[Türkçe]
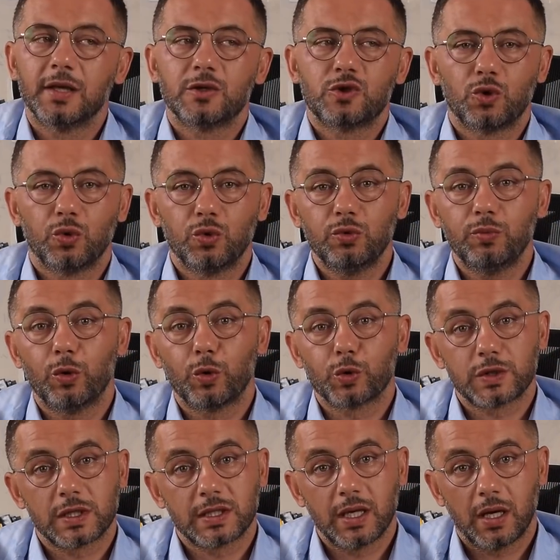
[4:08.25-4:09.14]
Çoğu
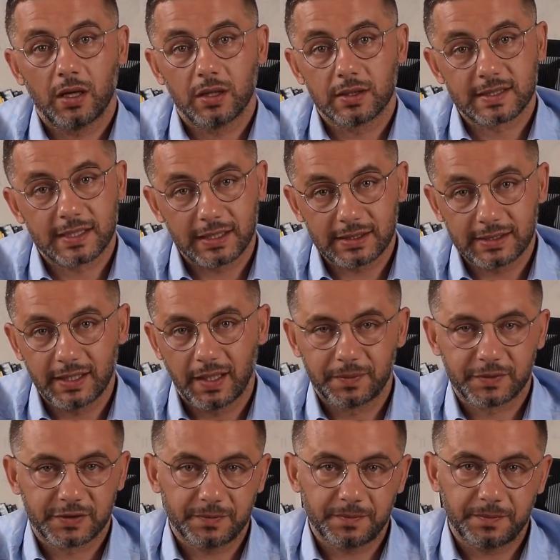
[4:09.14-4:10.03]
borsada alsat
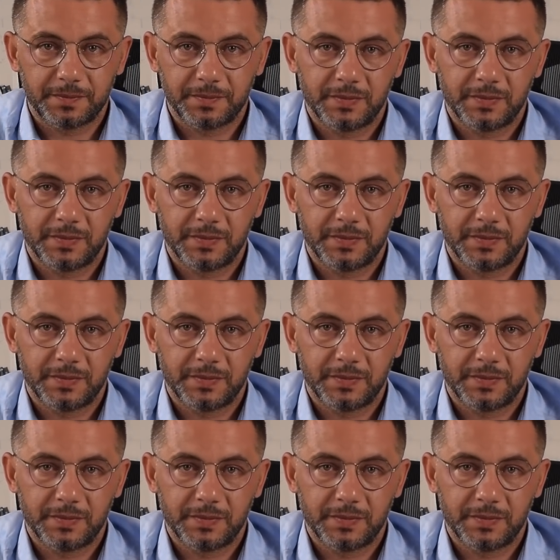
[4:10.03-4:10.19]
yaptım.